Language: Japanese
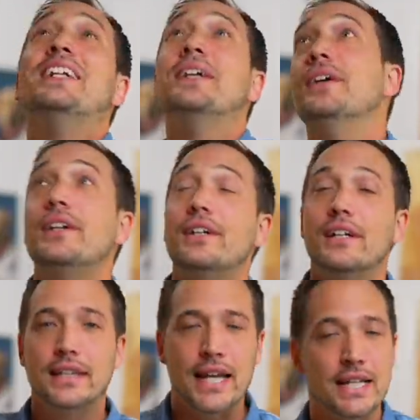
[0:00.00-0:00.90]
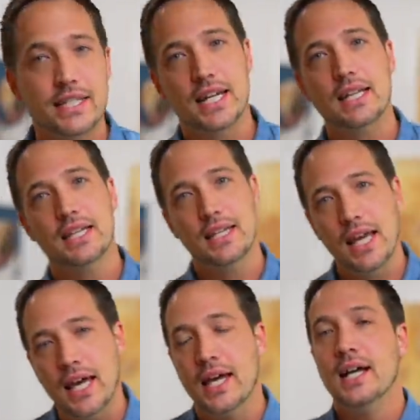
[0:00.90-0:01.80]
いのってなっちゃっ
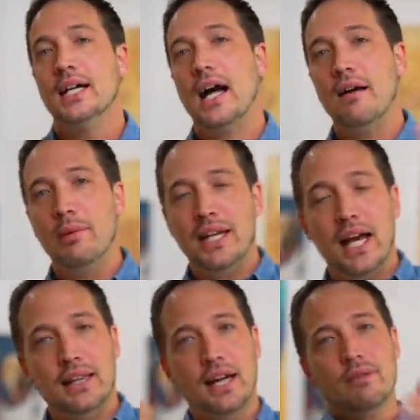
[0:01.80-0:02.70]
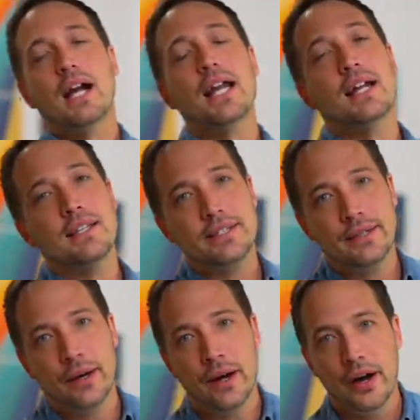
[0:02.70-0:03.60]
て、壁に当たるわけなんです
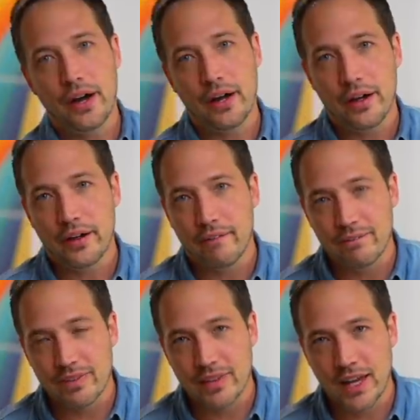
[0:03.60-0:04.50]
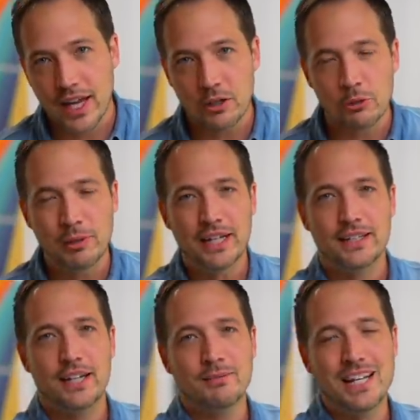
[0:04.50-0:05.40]
よ。で、ここまで
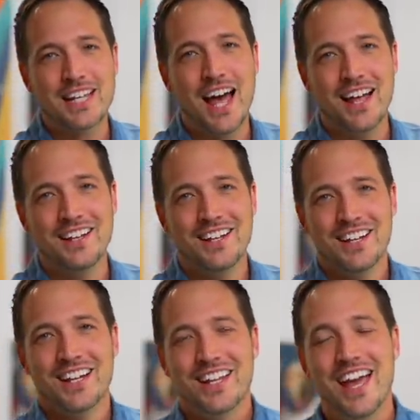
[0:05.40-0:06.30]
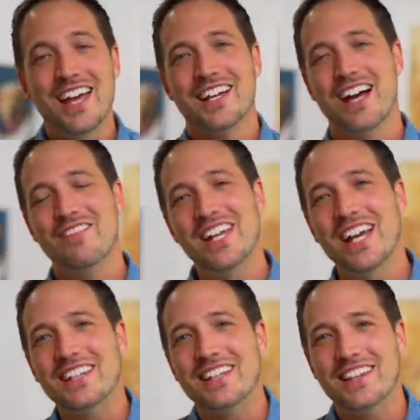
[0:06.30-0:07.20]
来ている皆さん、ね、壁に
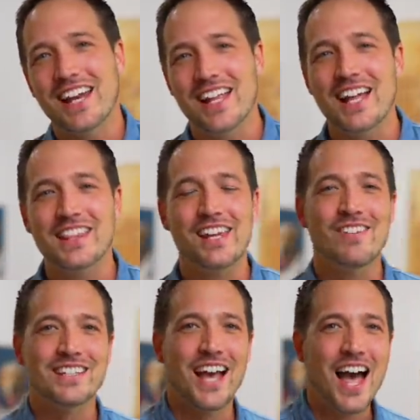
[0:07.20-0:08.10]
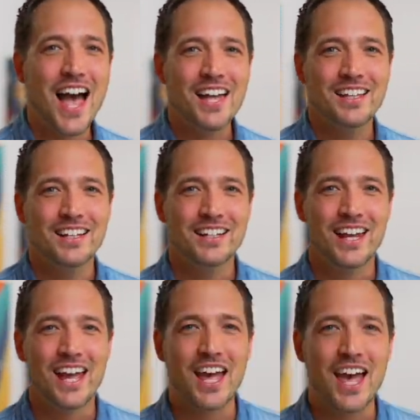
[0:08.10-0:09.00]
当たったら何て言いますか
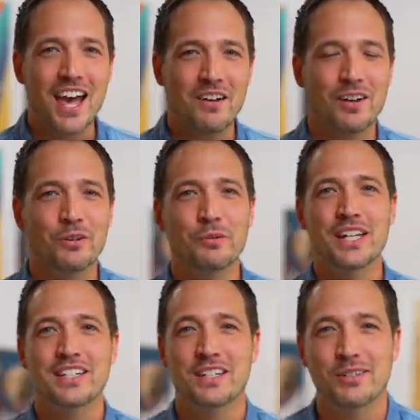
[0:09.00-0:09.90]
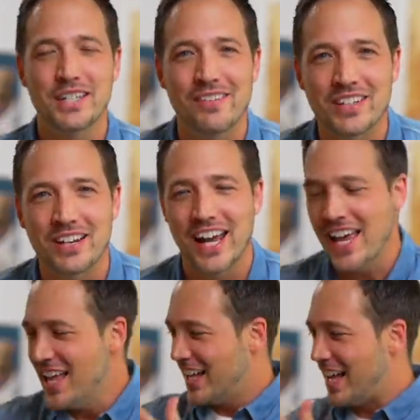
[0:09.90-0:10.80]
ねこれ子供たちに教えましょう
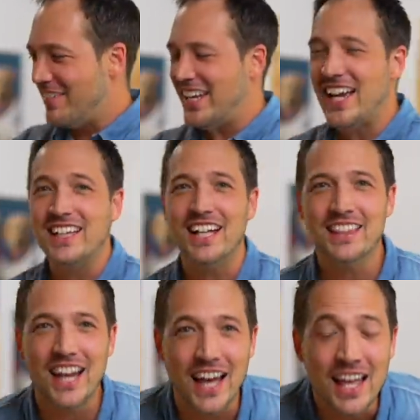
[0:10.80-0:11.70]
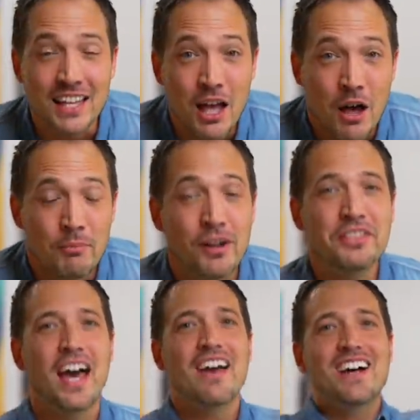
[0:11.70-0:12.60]
ね。壁に当たったら、
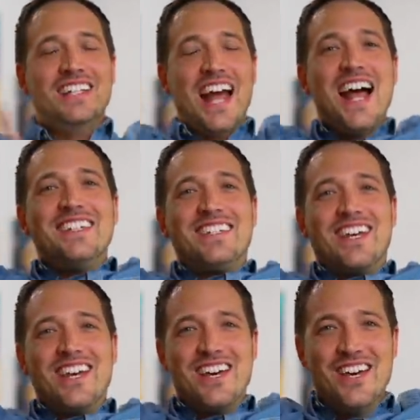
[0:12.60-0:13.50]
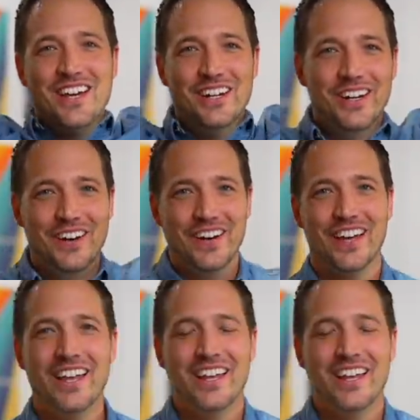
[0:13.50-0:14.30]
問題はチャンス